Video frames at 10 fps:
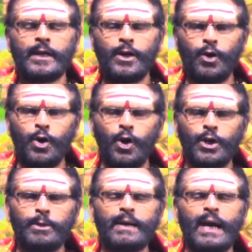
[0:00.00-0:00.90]

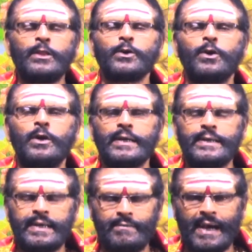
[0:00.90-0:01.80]
எல்லோரும் கலந்து
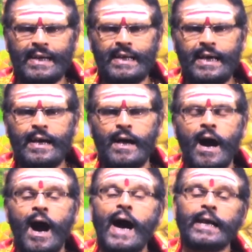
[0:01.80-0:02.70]
கொள்ளுகின்ற வகையிலே
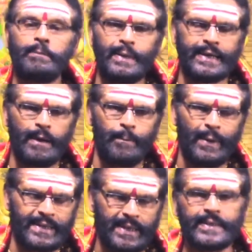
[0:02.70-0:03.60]

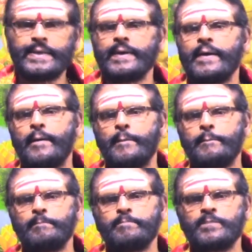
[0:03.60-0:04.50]
ஆரம்பிக்கப்பட்டது
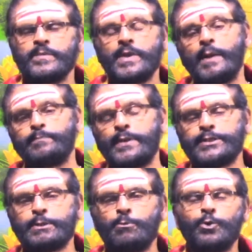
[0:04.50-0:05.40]

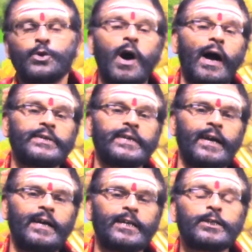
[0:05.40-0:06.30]
நாற்பத்தி மூன்று
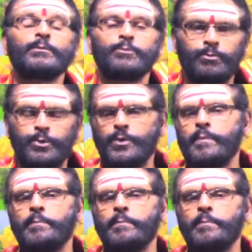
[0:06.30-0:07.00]
ஆண்டுகளுக்கு முன்பு